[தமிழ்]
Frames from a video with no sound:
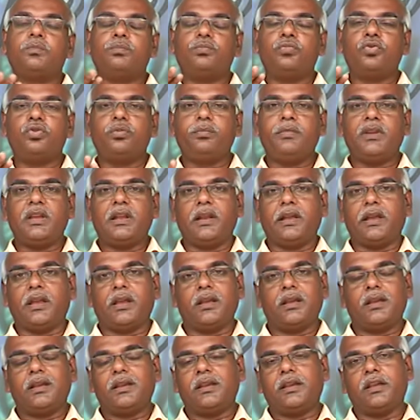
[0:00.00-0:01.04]
பூமியிலே
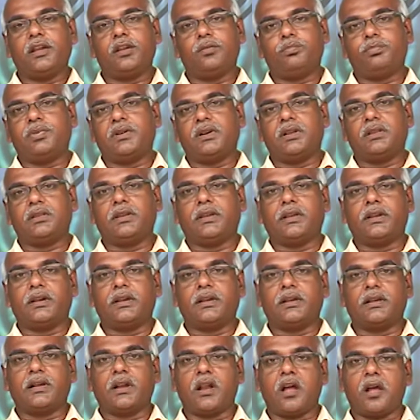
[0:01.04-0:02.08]
ஏற்படுத்தி
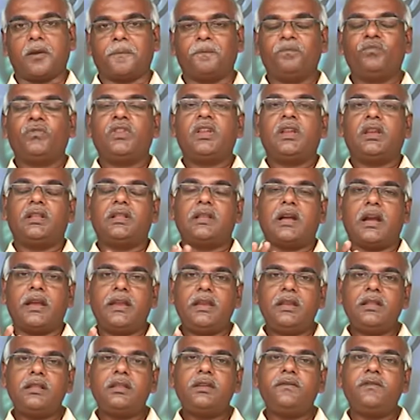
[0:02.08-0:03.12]
இருக்கிறார் இந்த
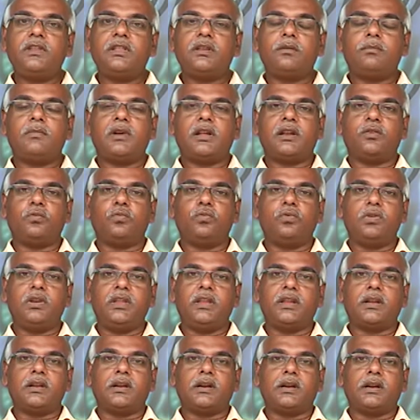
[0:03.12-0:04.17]
ஐந்து விதமான
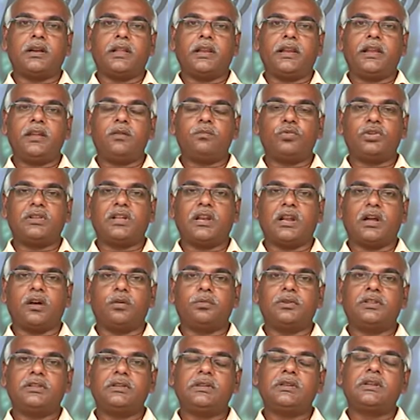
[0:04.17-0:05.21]
ஊழியங்களிலே
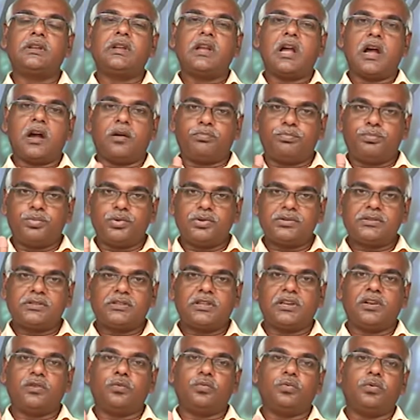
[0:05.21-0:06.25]
முதலாவது
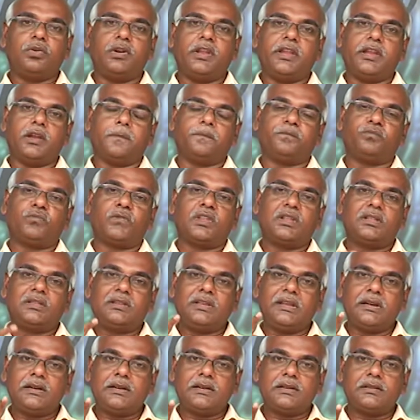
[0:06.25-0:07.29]
அப்போஸ்தல ஊழியம்
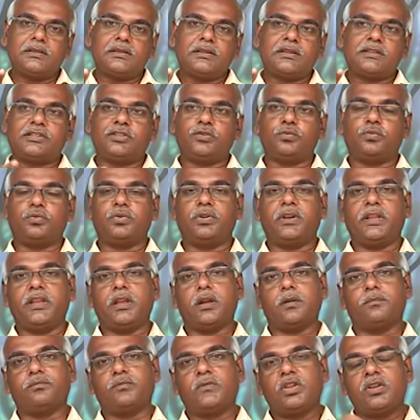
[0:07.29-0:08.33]
தீர்க்கதரிசி
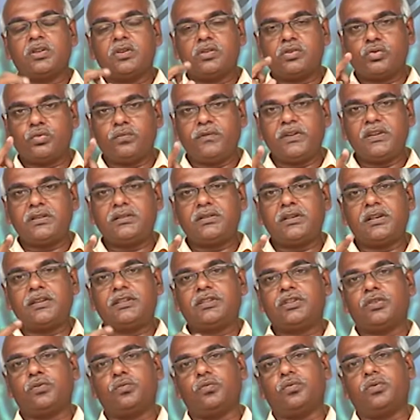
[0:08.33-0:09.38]
ஊழியம் சுவிசேஷ
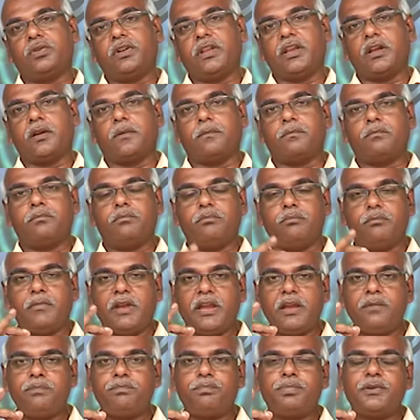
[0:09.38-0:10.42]
ஊழியம்
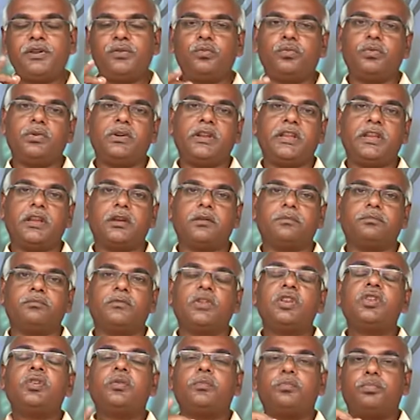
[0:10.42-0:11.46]
மேய்ப்பர் ஊழியம்
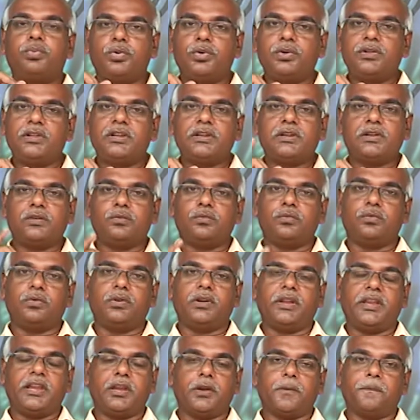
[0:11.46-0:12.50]
போதக
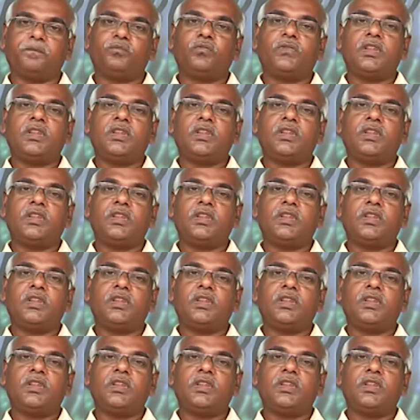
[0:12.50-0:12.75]
ஊழியம்